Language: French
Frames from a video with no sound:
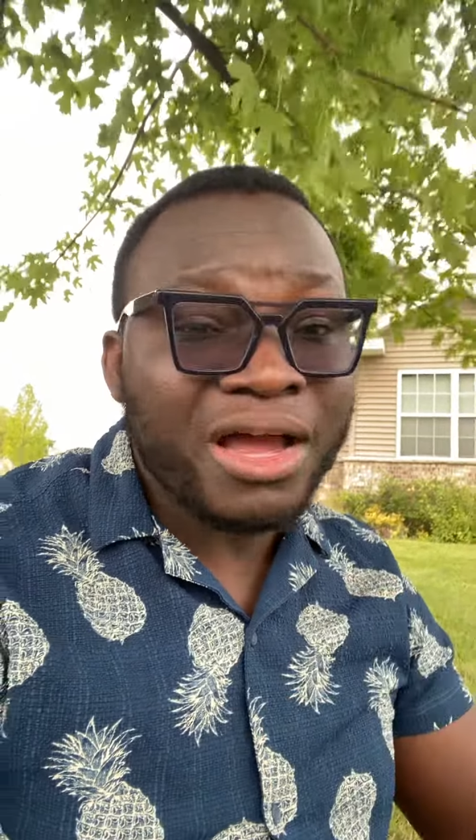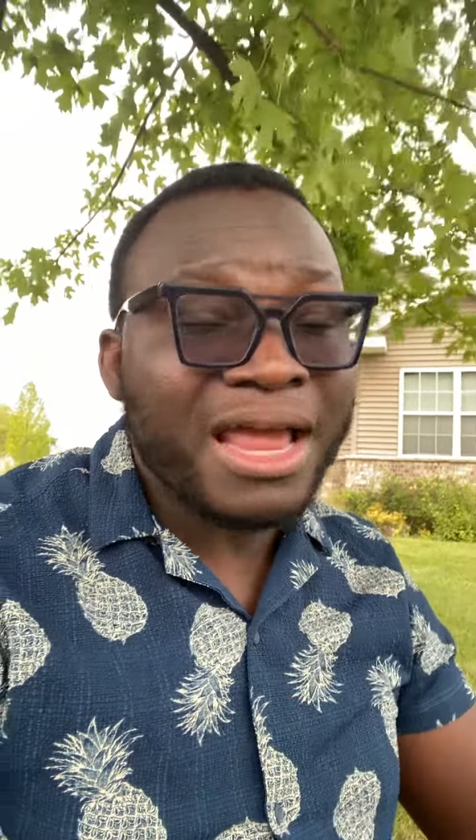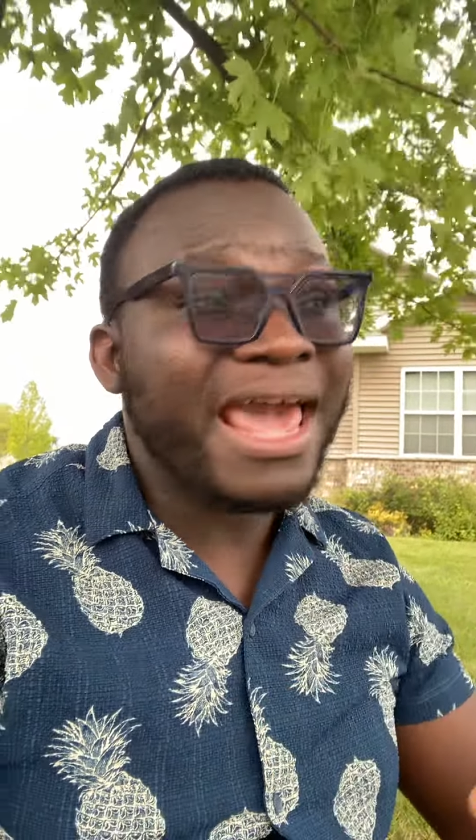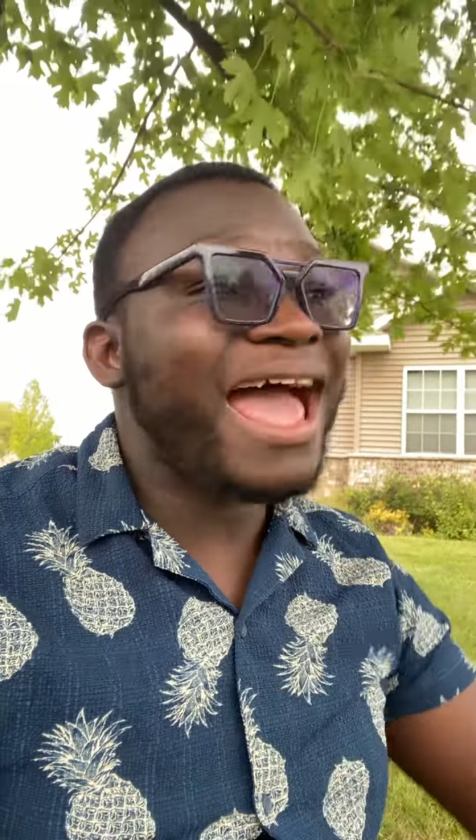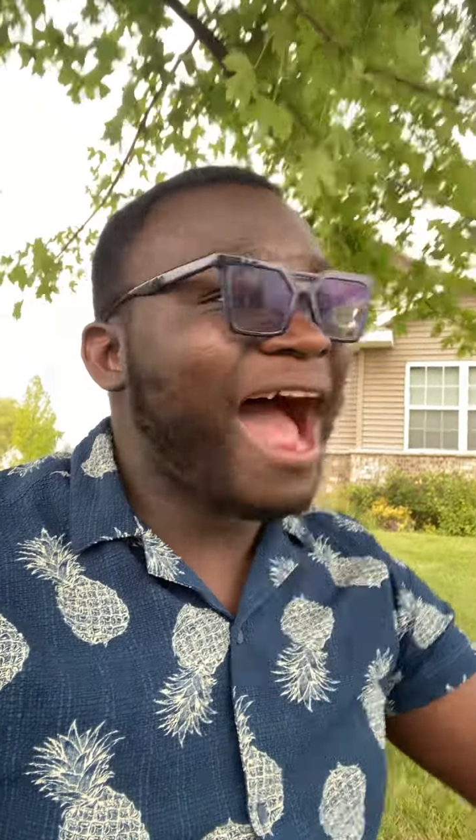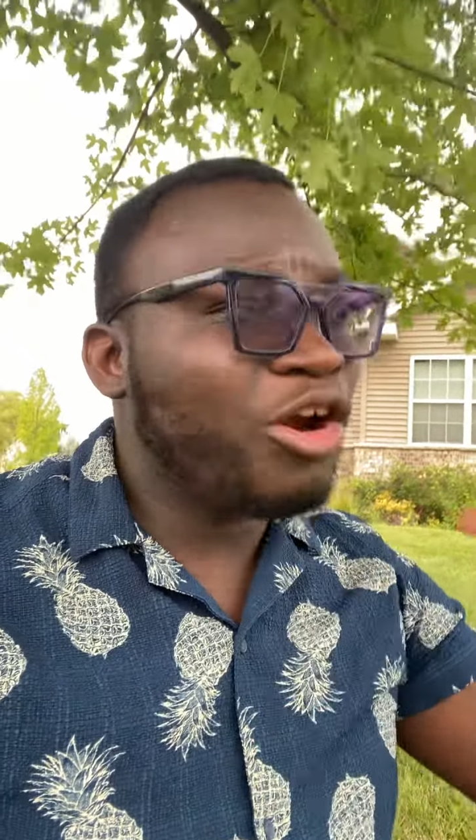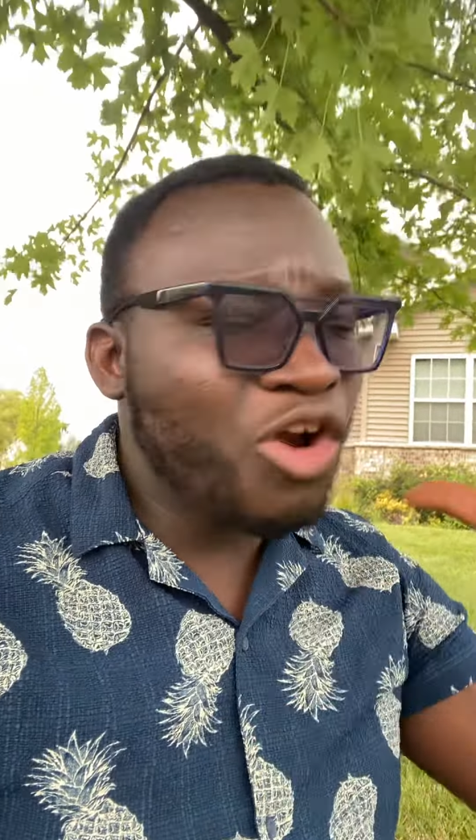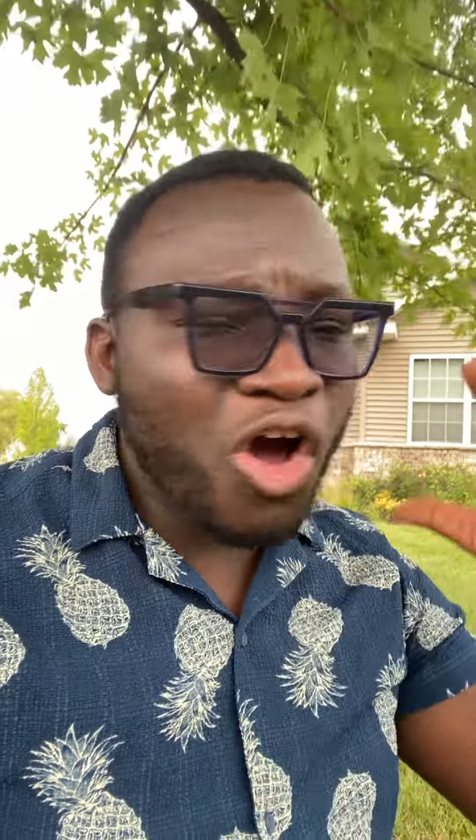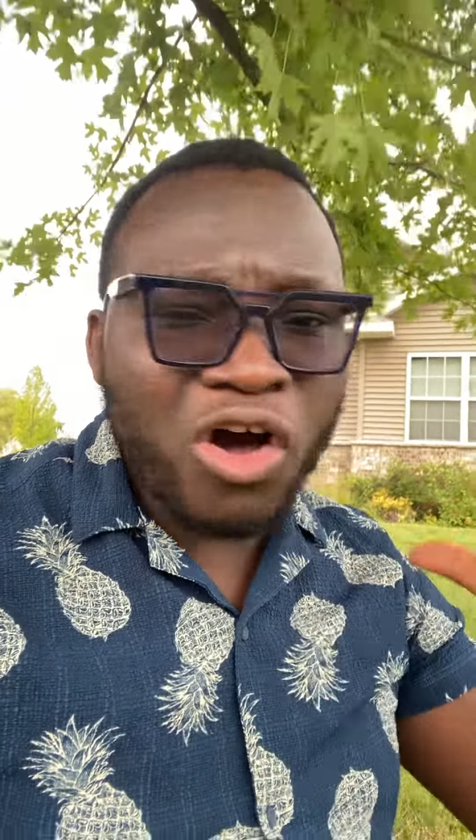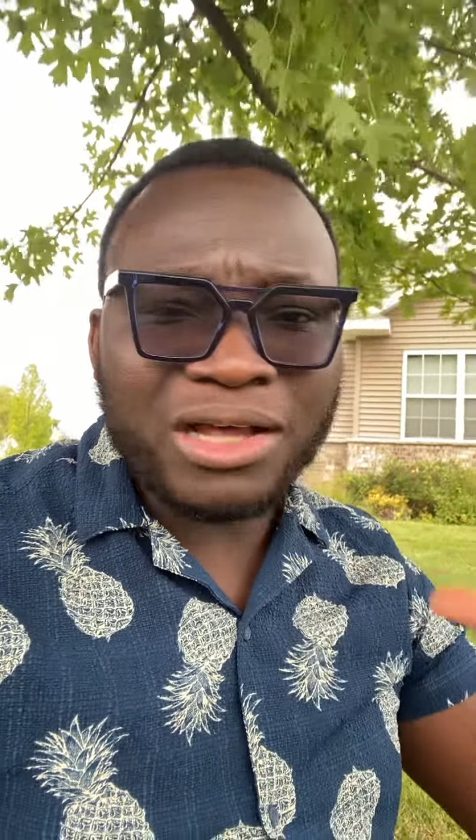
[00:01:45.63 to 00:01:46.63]
Et
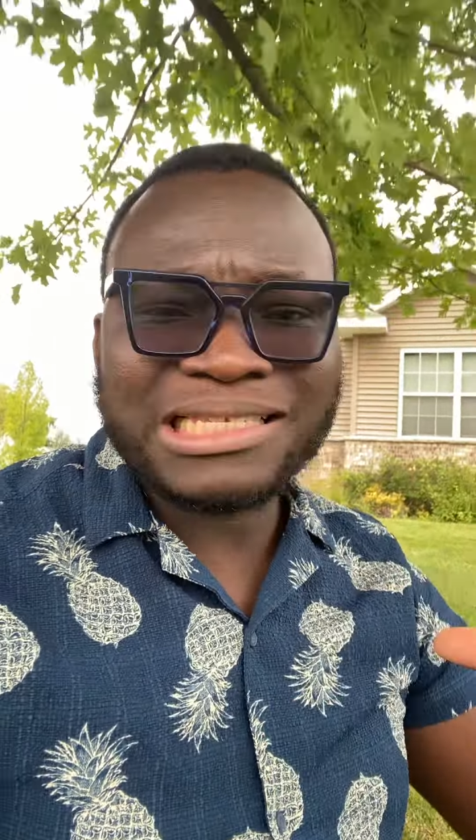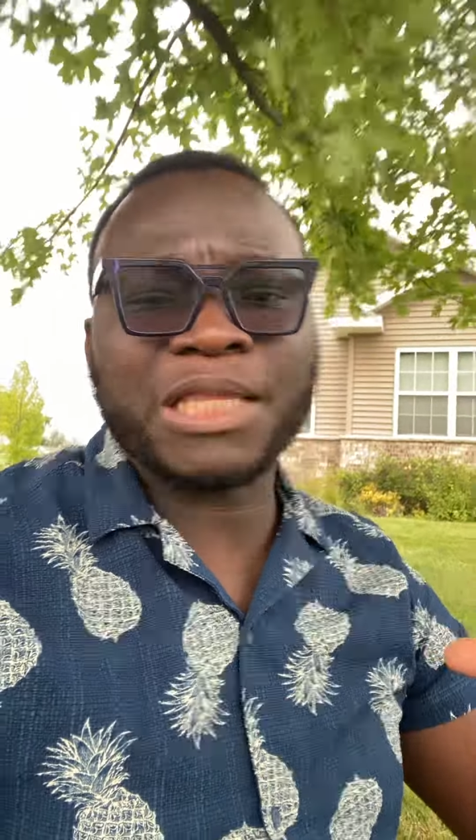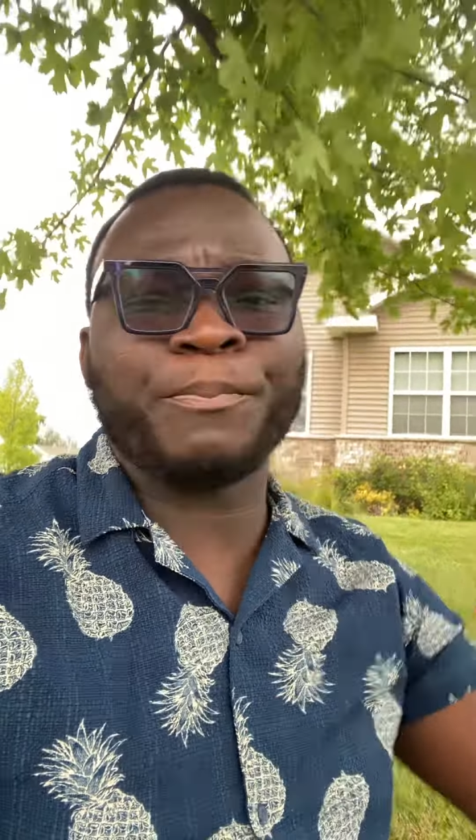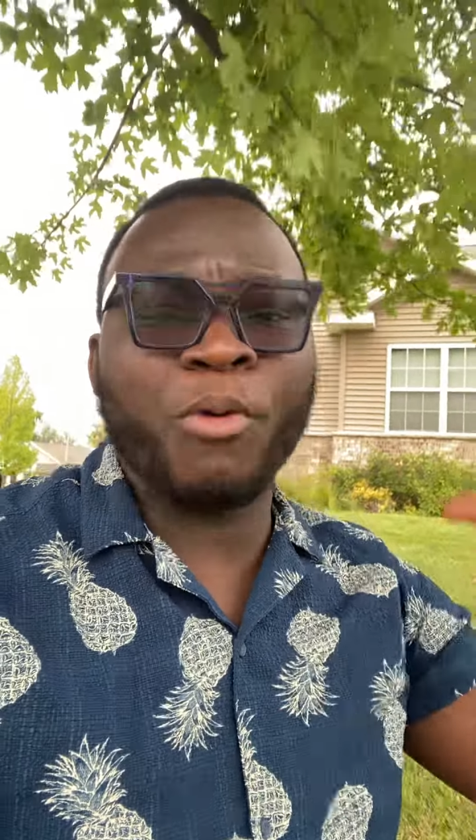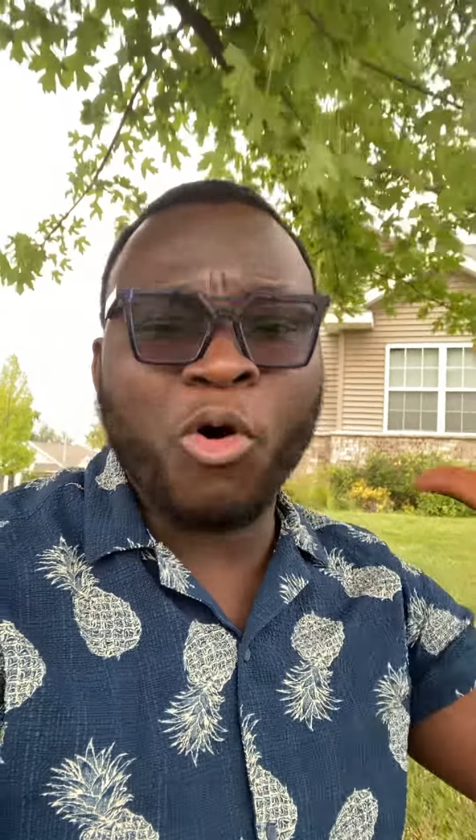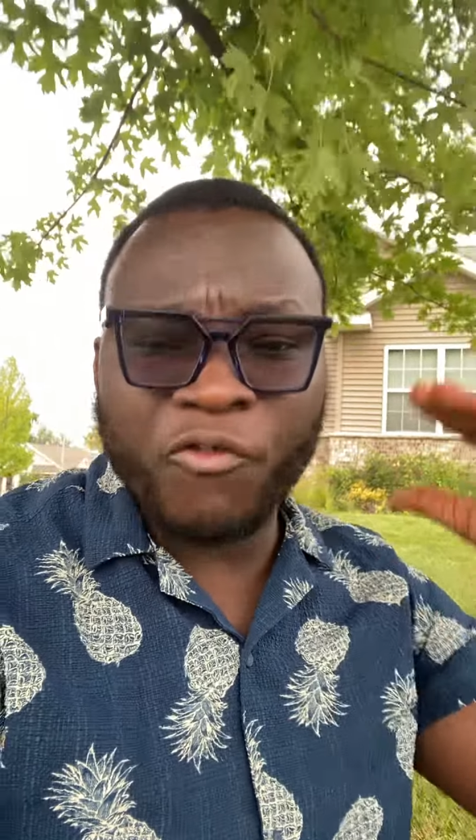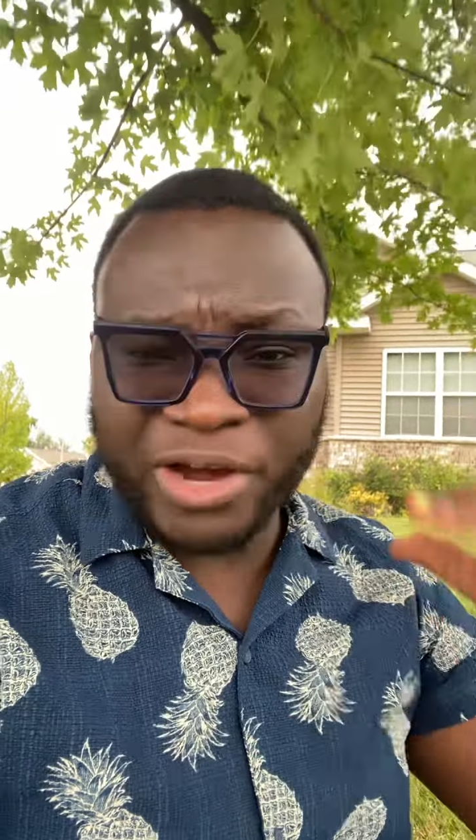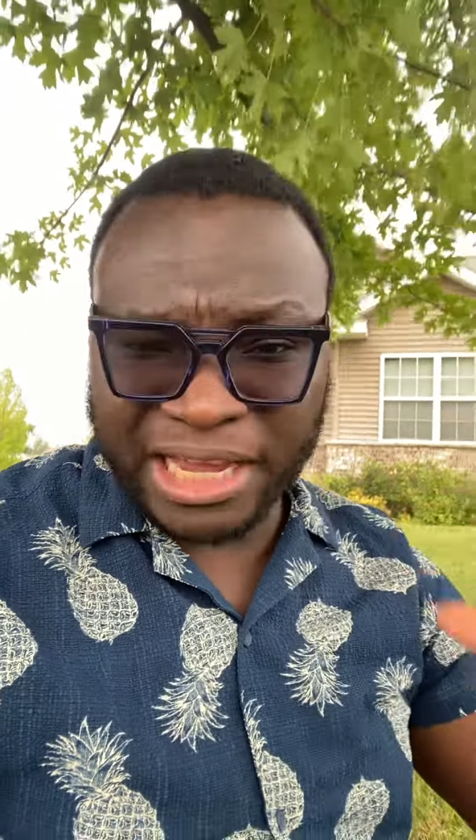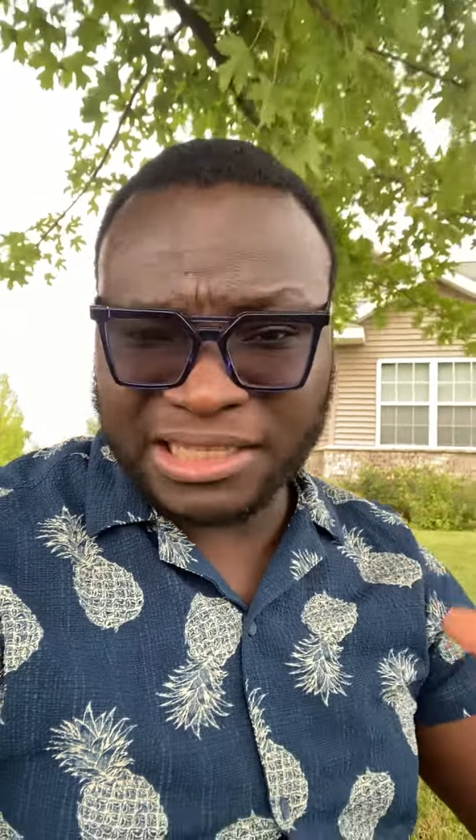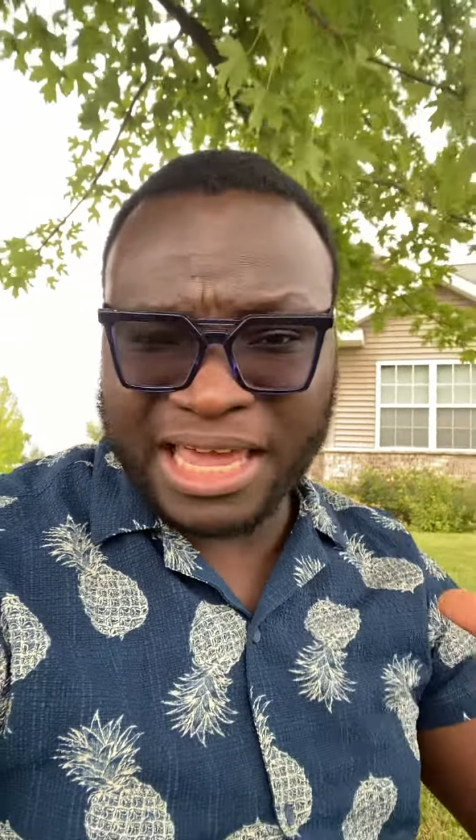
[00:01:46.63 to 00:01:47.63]
alors, cette
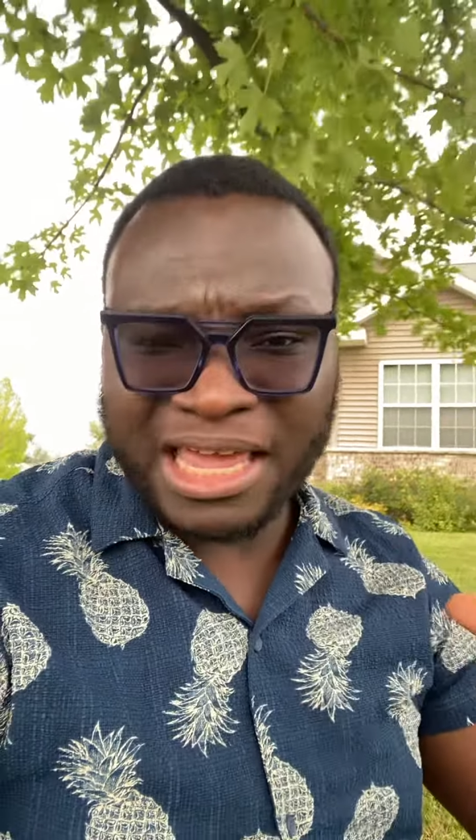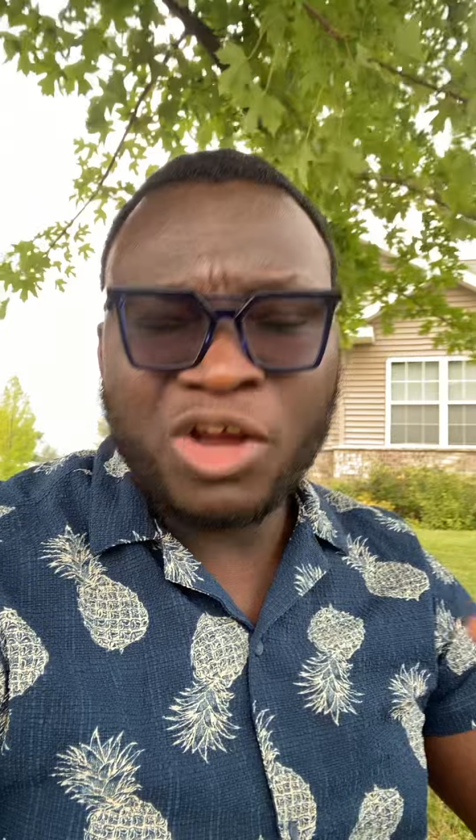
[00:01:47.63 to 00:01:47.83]
pauvreté,